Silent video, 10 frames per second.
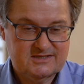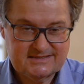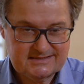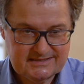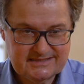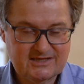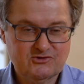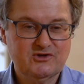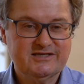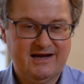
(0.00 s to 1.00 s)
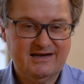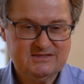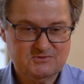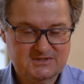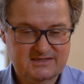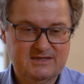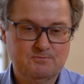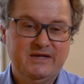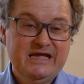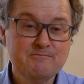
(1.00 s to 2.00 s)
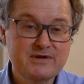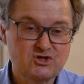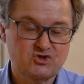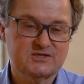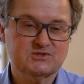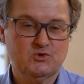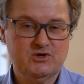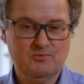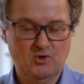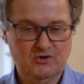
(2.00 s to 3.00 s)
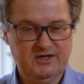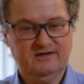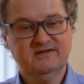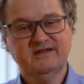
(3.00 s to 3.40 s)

Das ist natürlich alles, was dem Image der Sojabohne